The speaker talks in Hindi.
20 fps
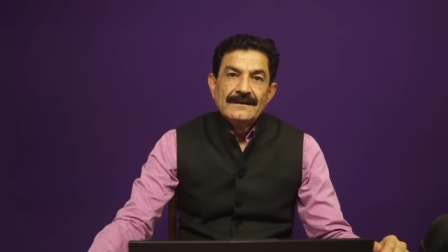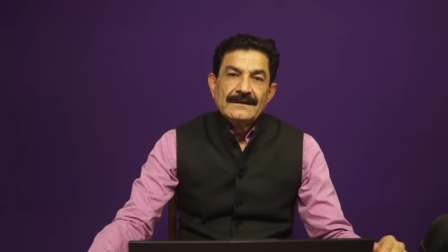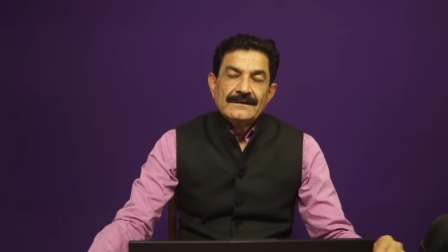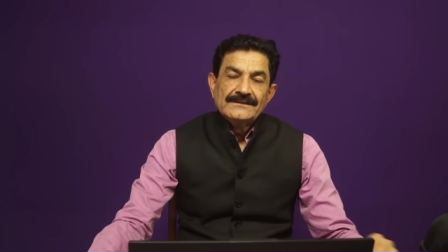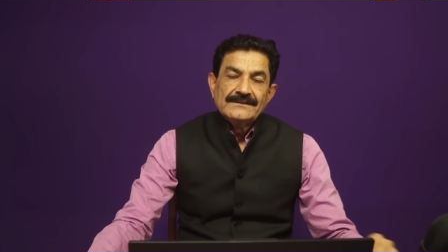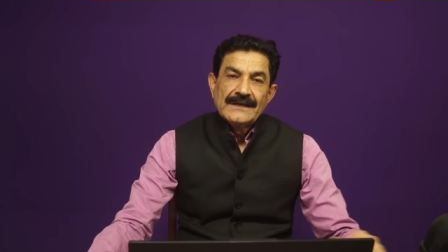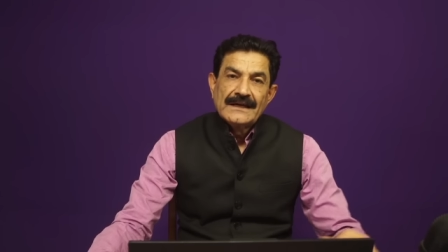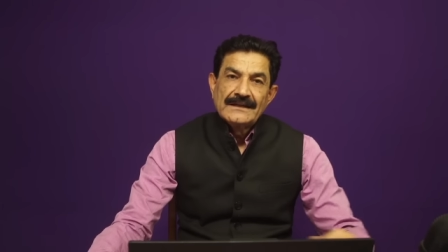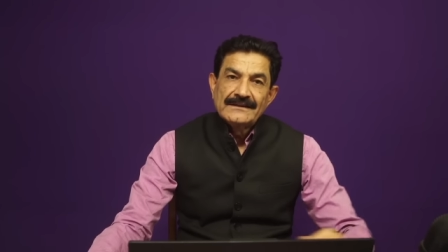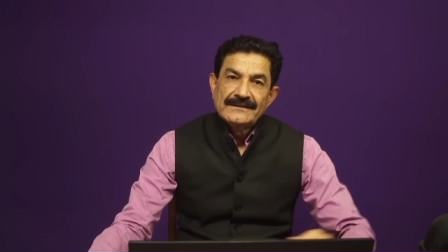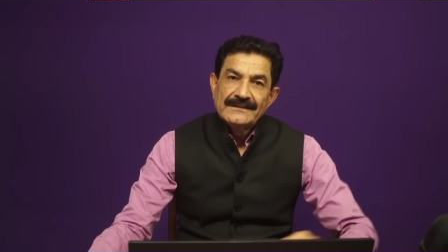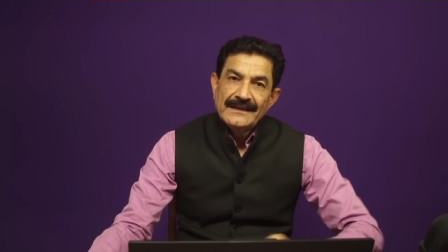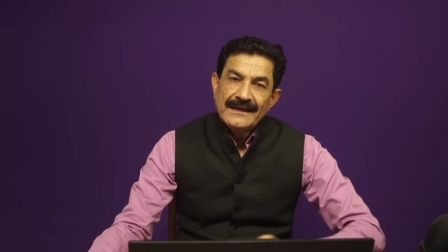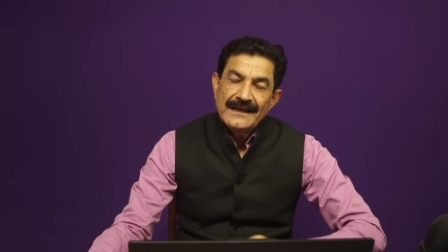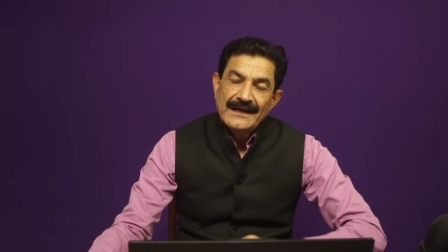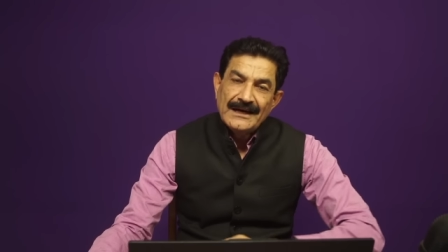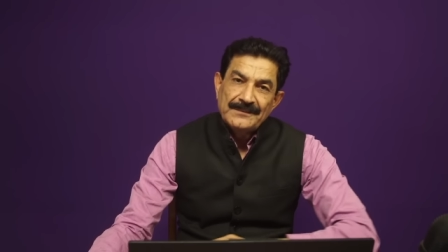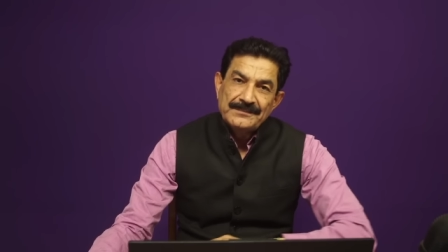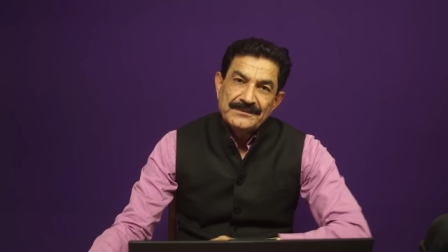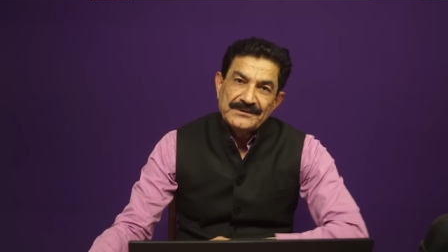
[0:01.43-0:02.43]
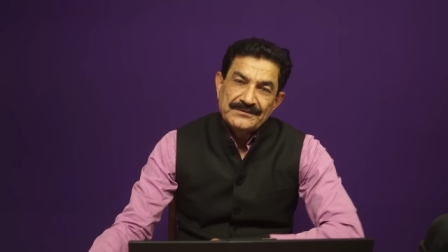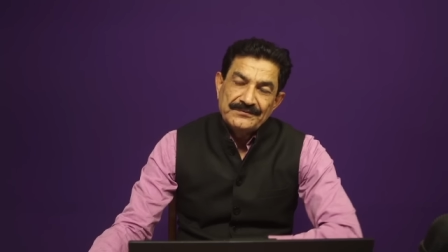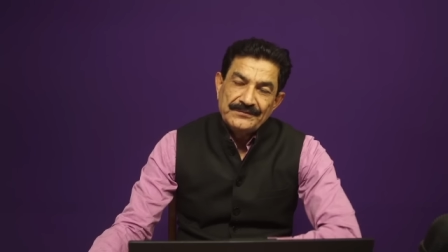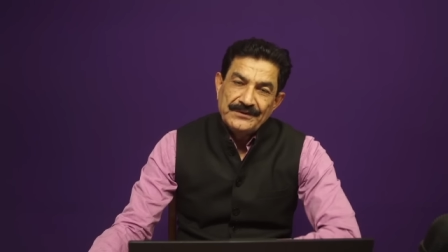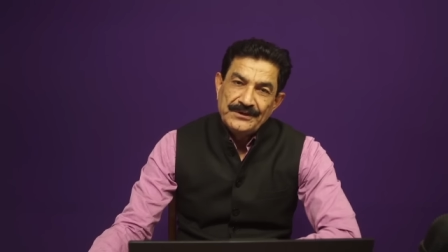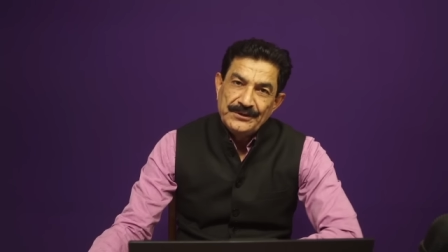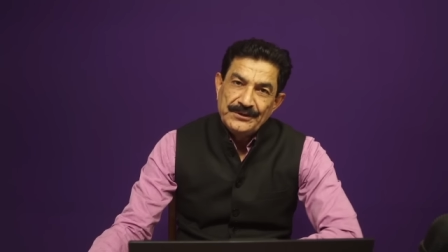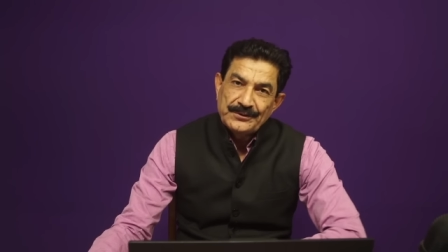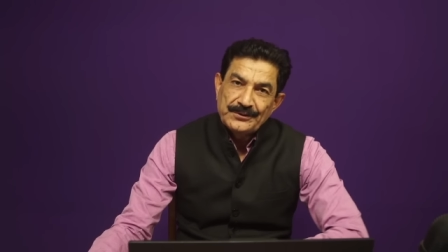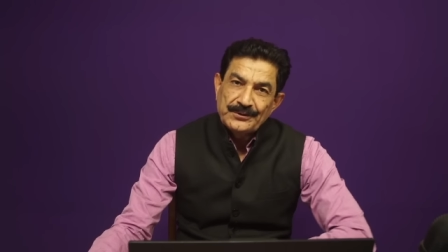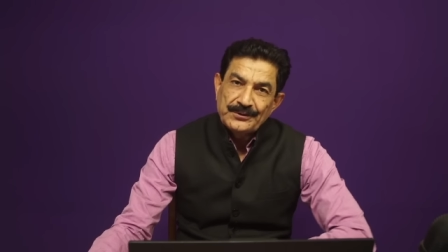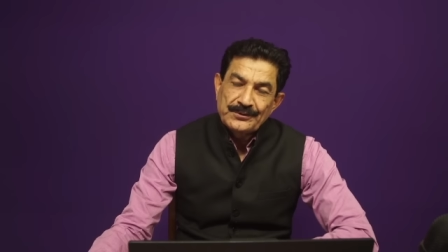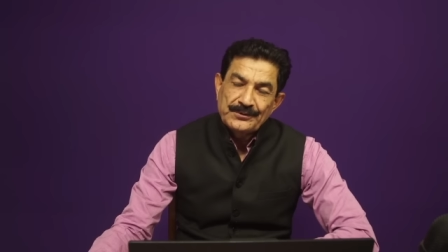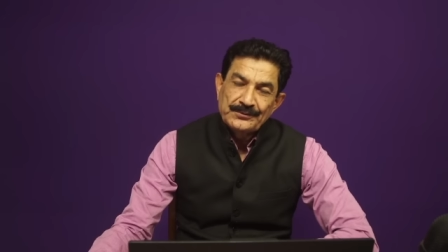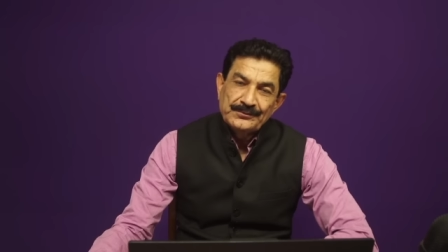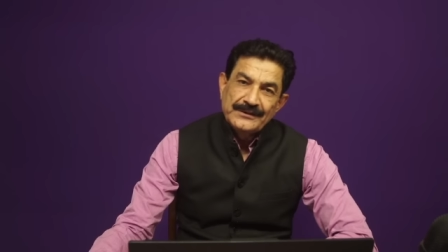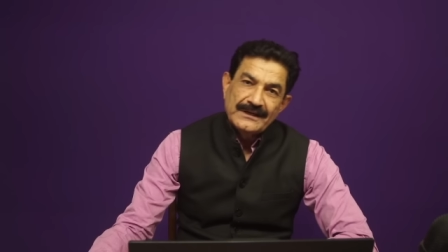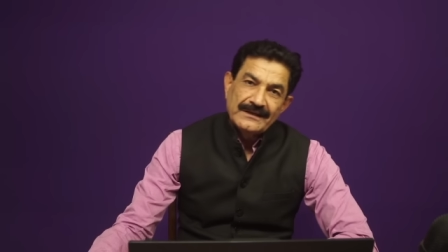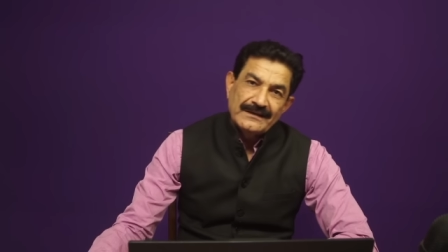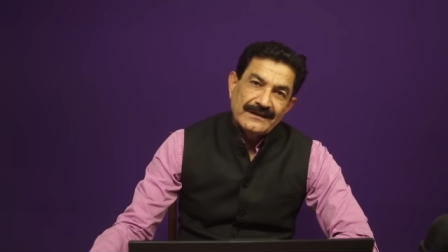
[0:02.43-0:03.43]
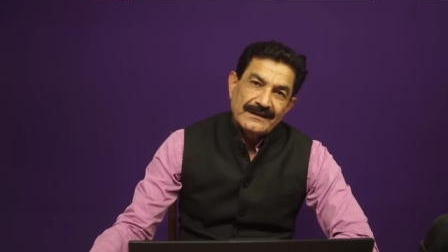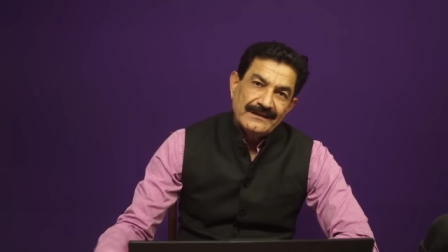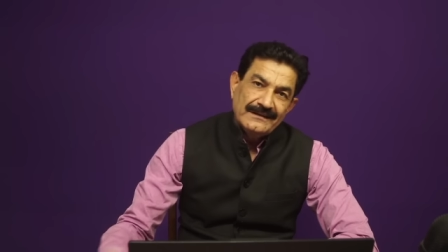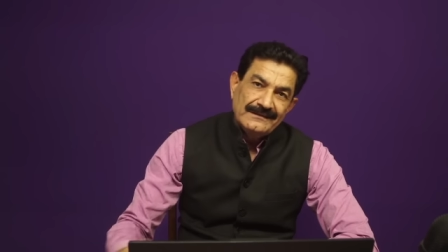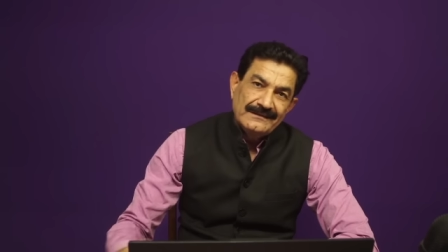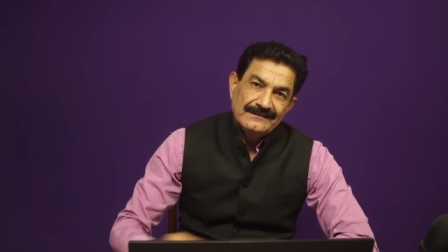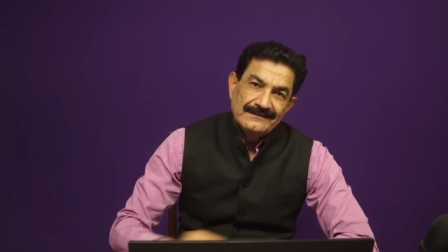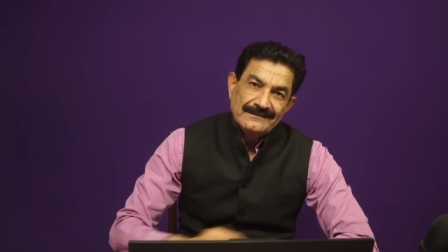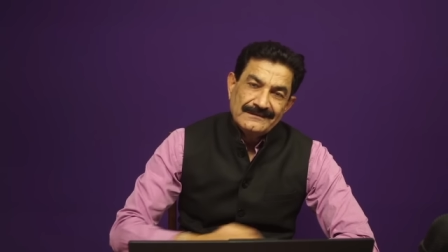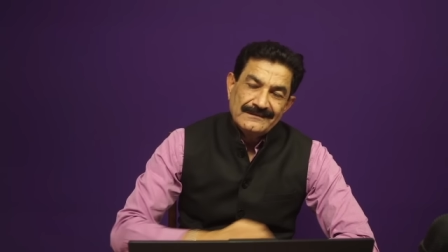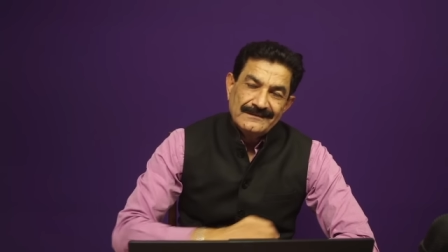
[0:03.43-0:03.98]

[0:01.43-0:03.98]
जानते हैं आप इस वीडियो को क्यों देख रहे हैं